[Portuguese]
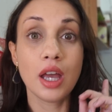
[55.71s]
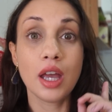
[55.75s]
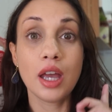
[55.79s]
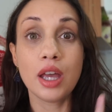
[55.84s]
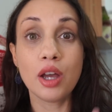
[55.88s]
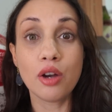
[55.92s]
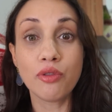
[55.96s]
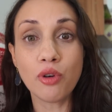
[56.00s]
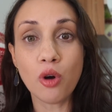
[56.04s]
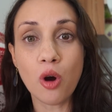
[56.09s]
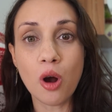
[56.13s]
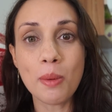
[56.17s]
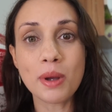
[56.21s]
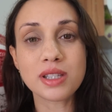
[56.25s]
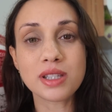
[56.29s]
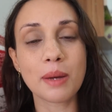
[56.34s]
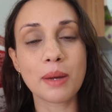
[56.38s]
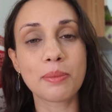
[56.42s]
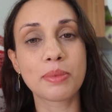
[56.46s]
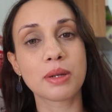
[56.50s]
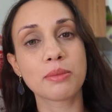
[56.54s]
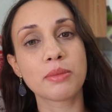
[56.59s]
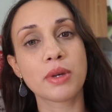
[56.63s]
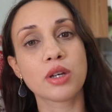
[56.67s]
Eu vou começar
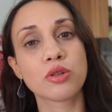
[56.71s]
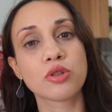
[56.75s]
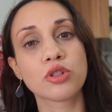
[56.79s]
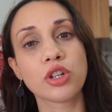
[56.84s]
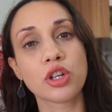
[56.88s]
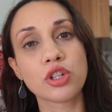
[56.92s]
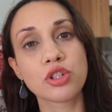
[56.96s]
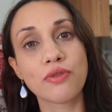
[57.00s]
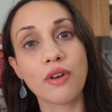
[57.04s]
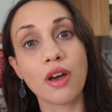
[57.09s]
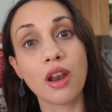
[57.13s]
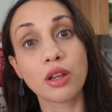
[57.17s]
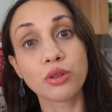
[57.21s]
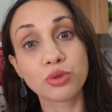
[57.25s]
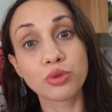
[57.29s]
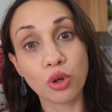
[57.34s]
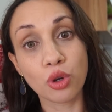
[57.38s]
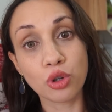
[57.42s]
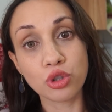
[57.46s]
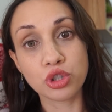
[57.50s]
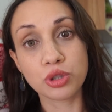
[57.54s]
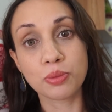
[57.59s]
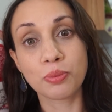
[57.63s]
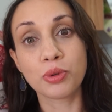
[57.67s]
primeiro, gente, falando
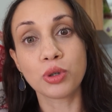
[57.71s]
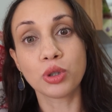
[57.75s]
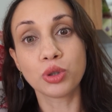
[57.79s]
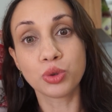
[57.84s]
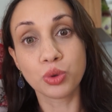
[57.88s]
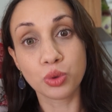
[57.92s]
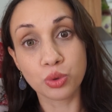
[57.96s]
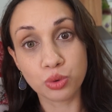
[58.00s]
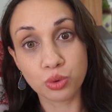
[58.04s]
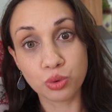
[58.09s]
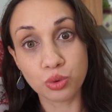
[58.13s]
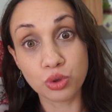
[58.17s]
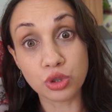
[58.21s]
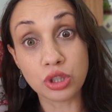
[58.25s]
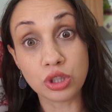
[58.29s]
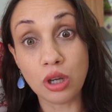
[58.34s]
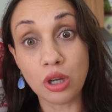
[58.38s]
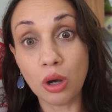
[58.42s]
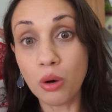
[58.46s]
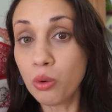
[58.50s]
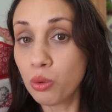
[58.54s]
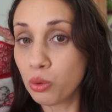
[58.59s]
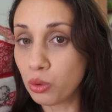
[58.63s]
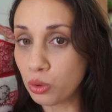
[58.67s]
dos produtos que
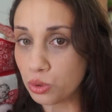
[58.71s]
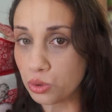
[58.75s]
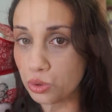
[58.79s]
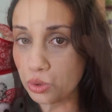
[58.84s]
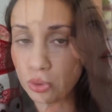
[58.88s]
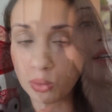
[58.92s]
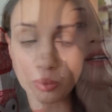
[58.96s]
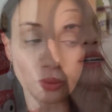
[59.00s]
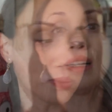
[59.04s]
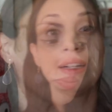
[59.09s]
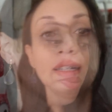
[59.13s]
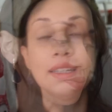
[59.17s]
eu uso.